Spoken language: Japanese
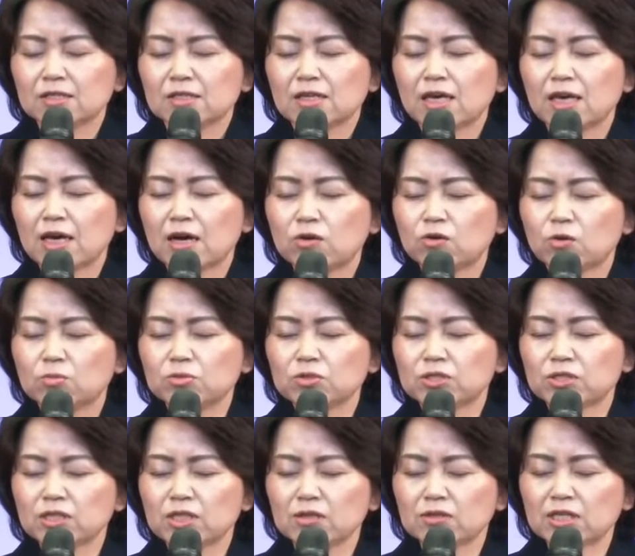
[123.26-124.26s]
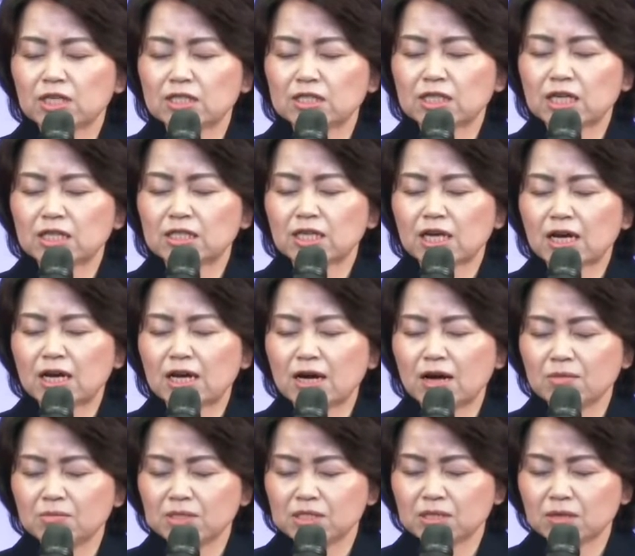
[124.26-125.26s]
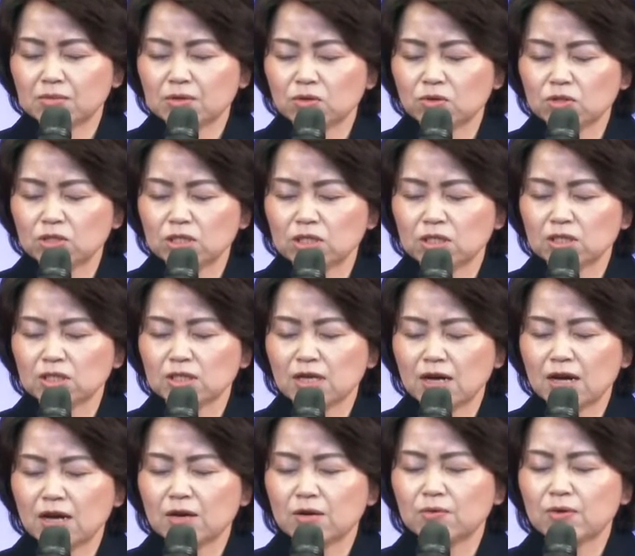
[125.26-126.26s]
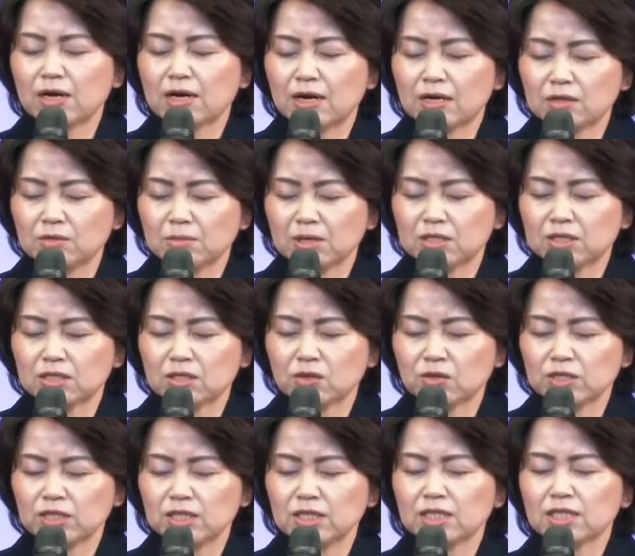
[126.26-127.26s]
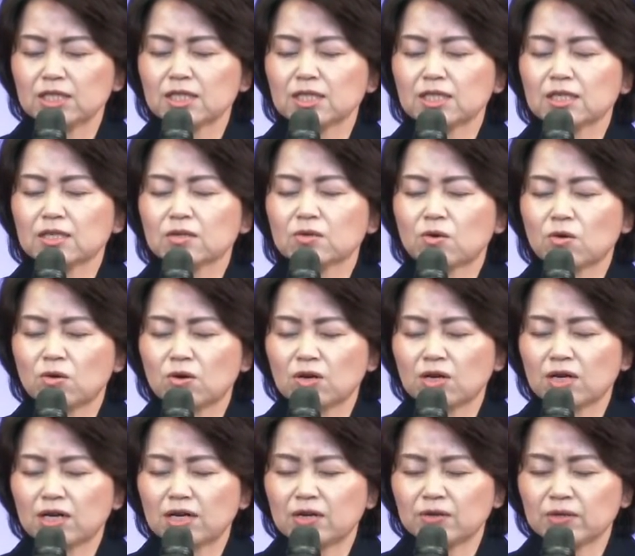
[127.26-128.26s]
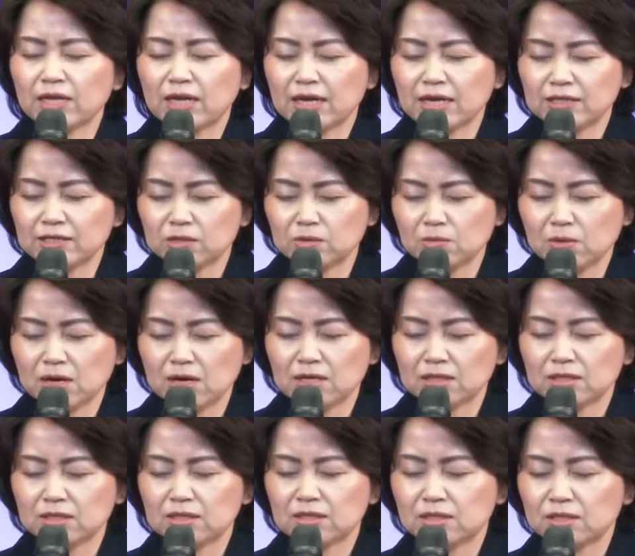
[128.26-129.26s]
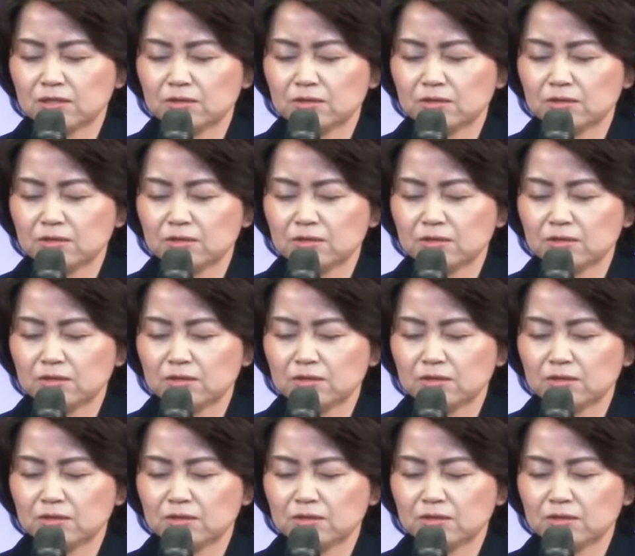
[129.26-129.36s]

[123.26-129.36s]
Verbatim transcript: 契約を結んでくださった神様ご自身が分かりますように心からお願いします。